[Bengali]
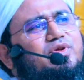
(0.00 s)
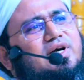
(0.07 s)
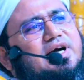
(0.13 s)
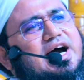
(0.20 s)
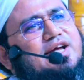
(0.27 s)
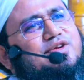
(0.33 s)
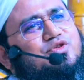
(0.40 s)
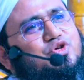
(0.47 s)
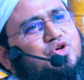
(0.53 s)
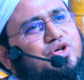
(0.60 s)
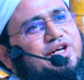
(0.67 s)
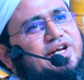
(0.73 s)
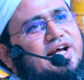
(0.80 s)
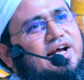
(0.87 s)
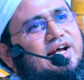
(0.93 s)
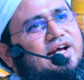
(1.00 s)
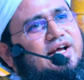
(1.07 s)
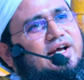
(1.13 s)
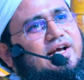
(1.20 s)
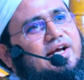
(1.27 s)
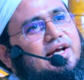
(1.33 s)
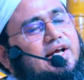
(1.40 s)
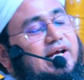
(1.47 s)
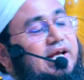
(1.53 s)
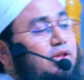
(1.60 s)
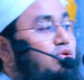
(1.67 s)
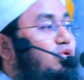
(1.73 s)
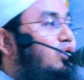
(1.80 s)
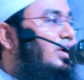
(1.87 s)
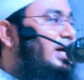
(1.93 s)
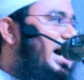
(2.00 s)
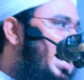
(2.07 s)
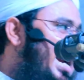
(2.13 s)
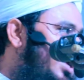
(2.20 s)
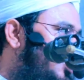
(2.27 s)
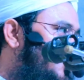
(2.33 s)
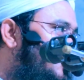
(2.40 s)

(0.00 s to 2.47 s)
আমি তো গান শুনি না কিন্তু গান